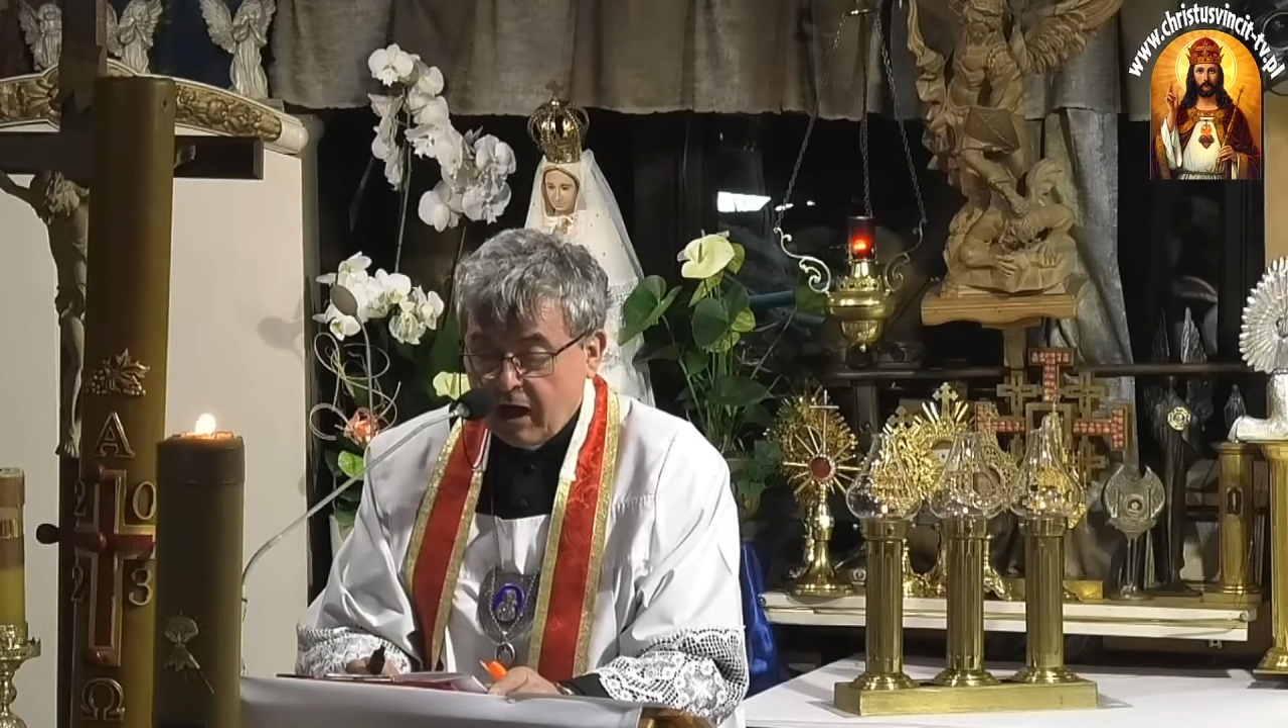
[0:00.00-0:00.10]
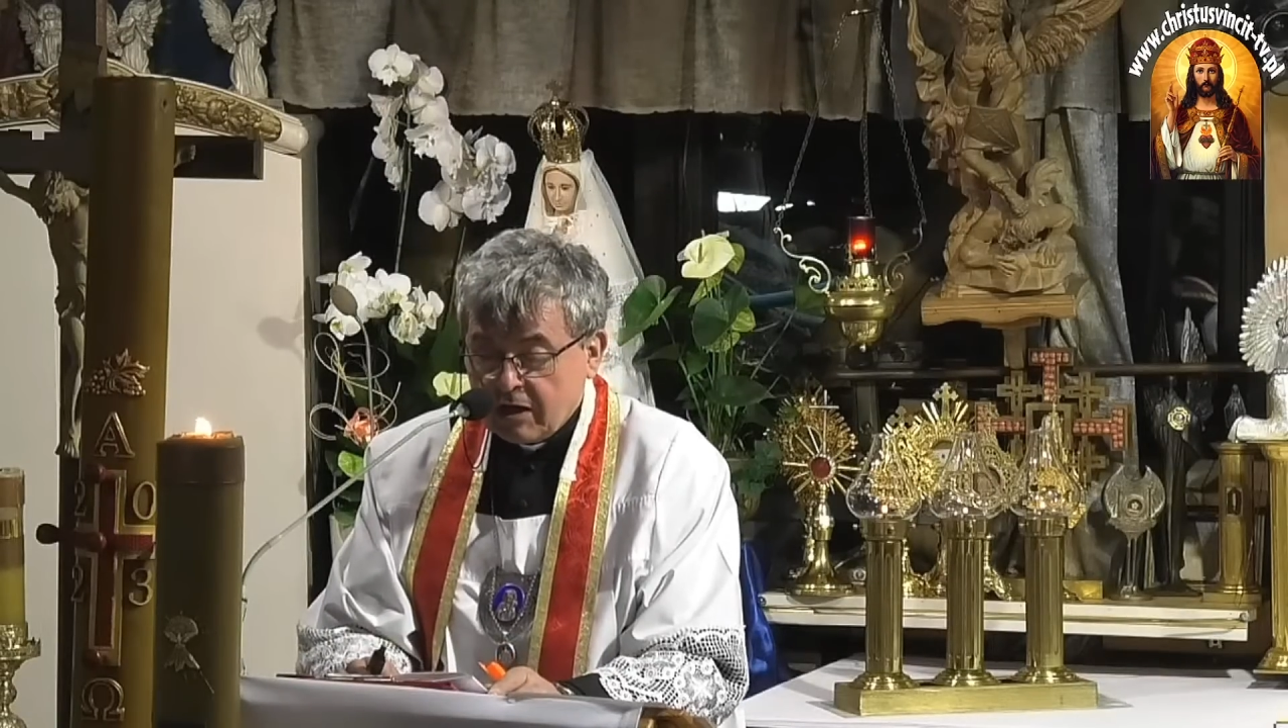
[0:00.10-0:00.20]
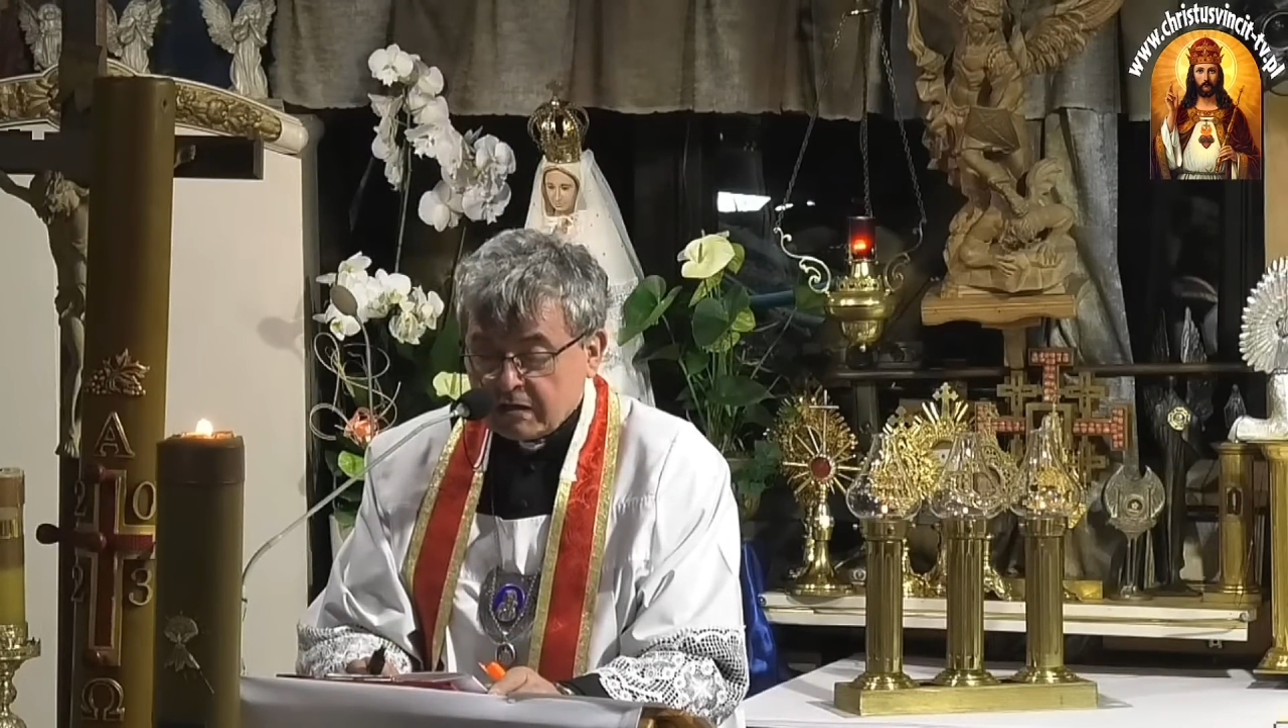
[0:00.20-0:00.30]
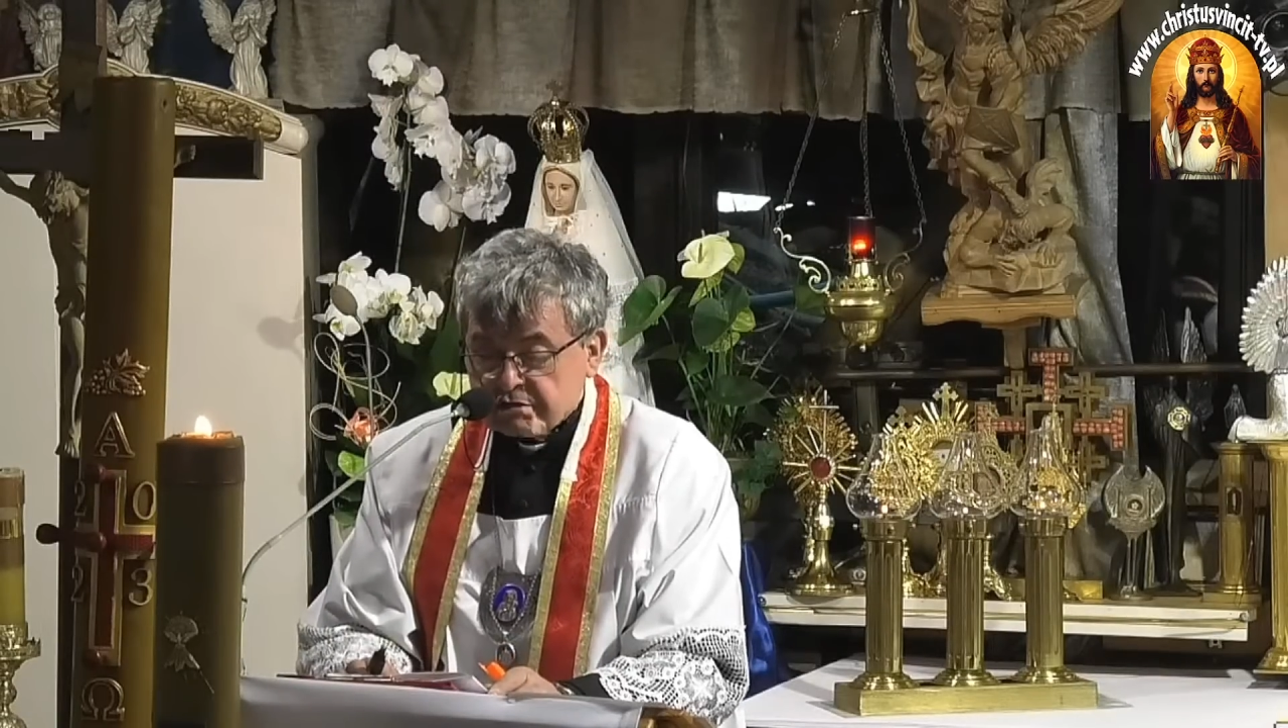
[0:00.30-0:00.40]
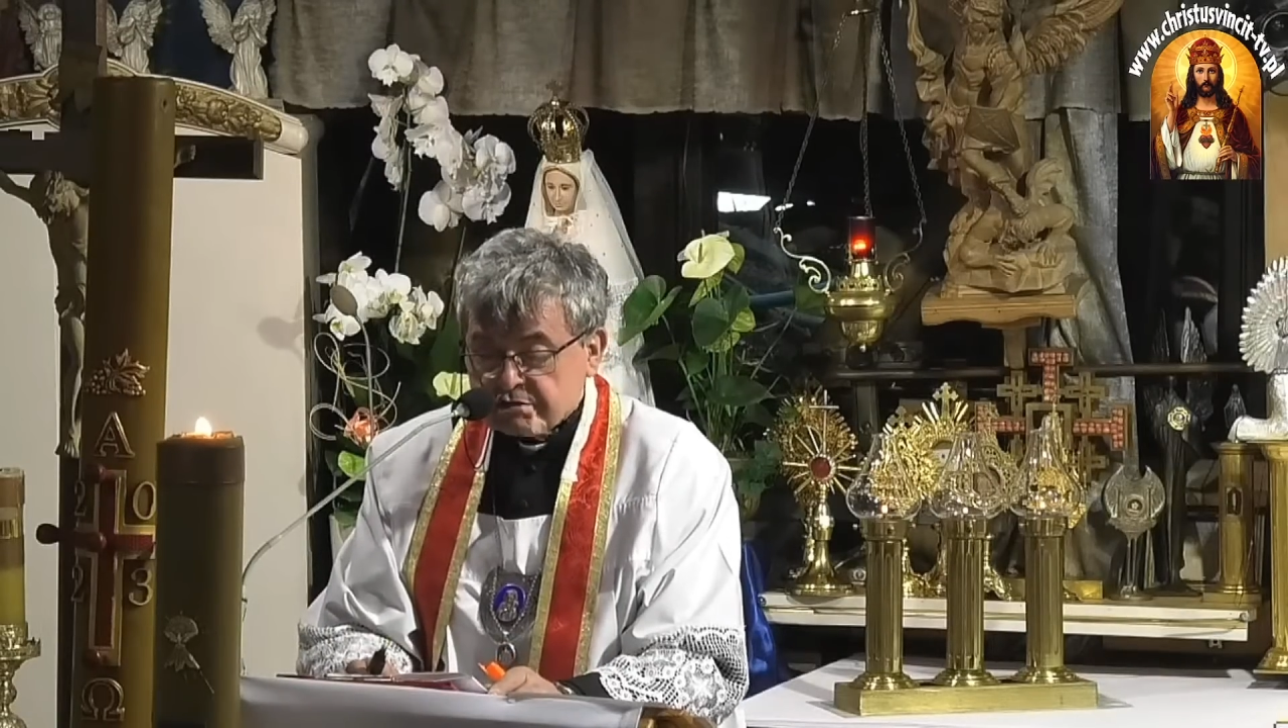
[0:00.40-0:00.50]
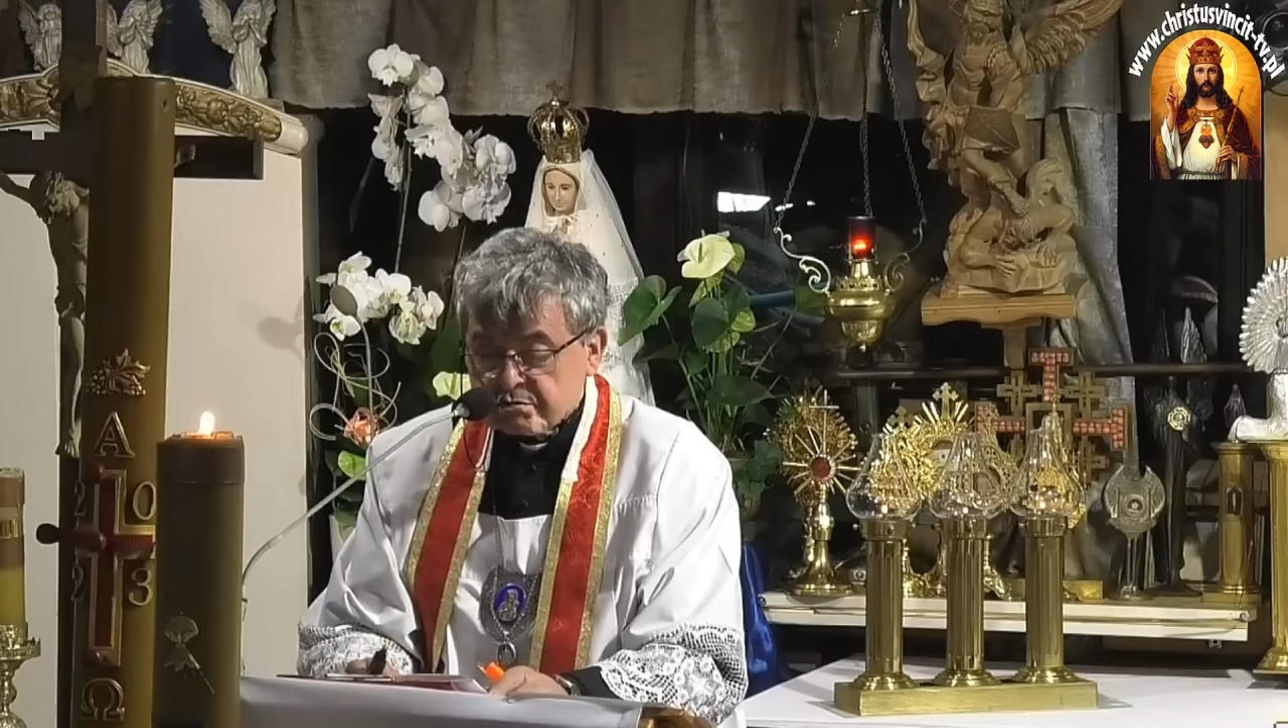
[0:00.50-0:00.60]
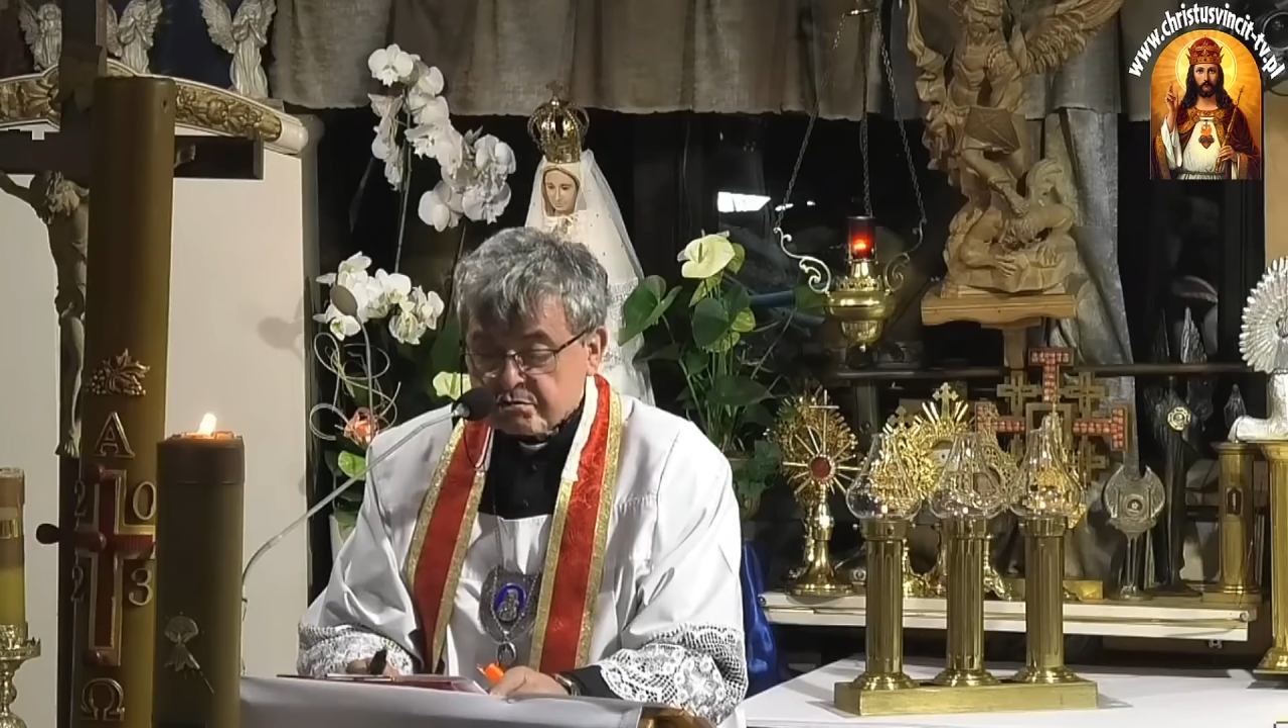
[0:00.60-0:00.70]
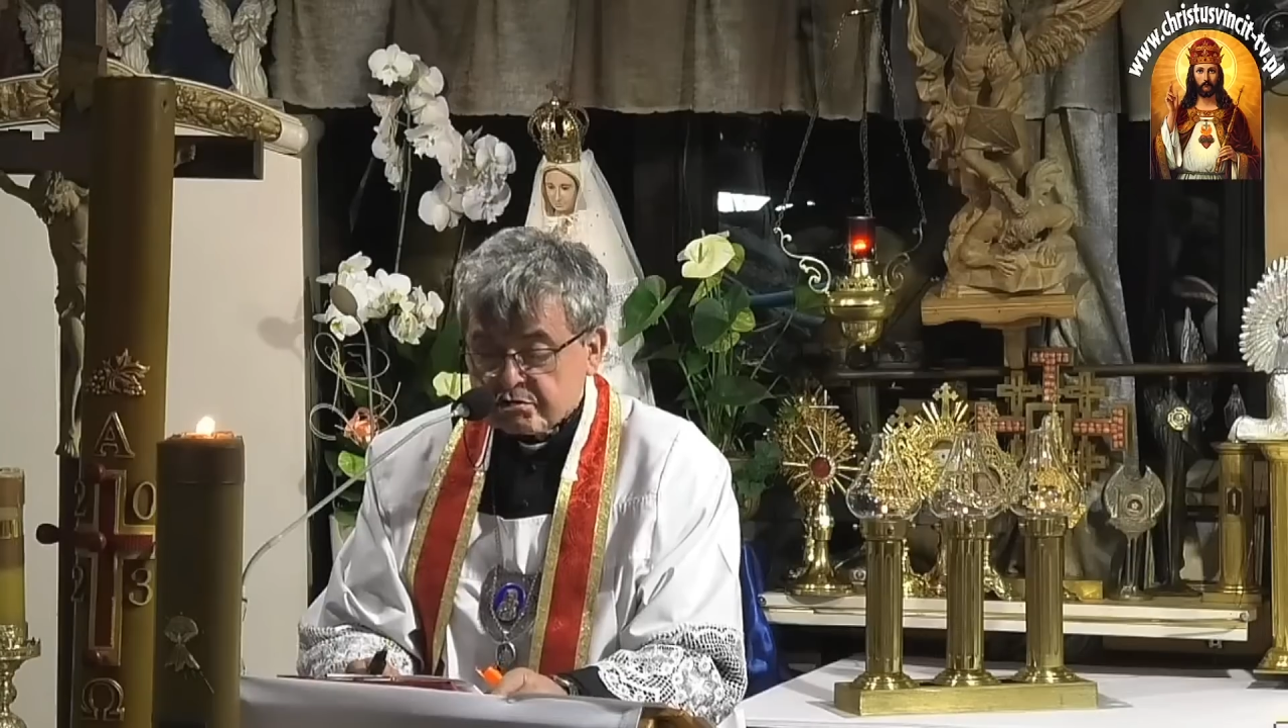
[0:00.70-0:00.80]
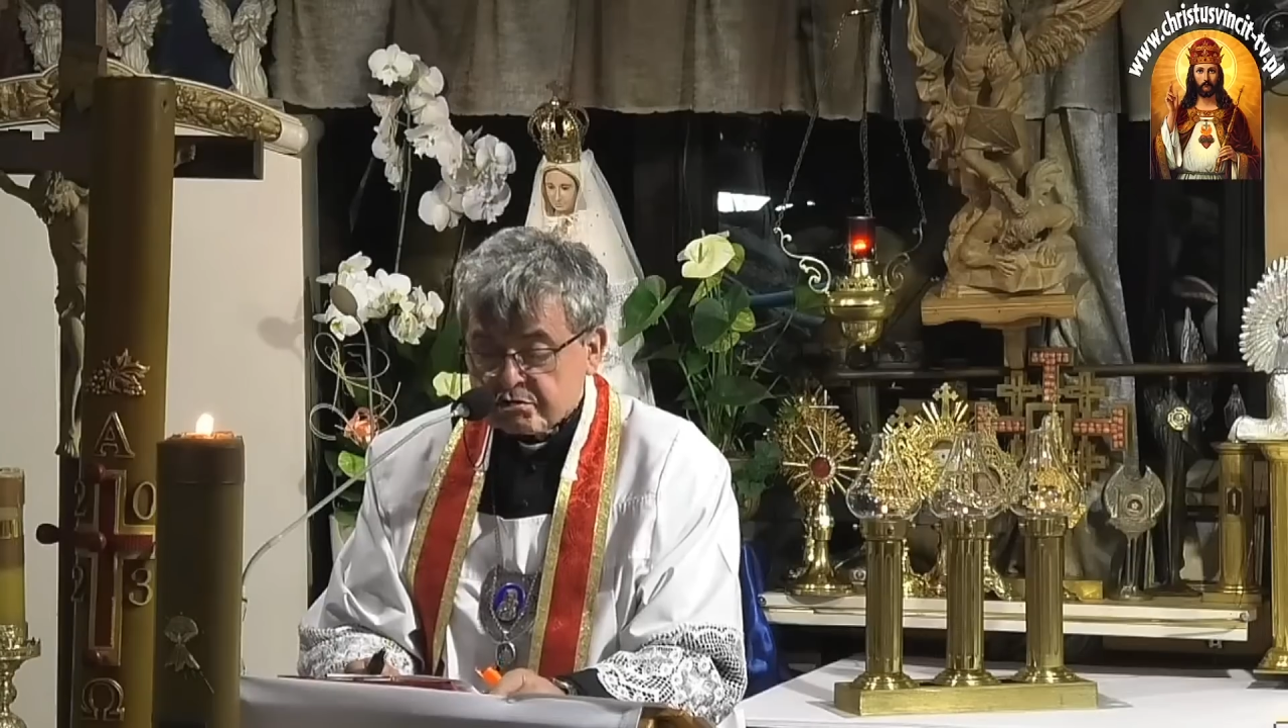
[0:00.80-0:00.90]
ale si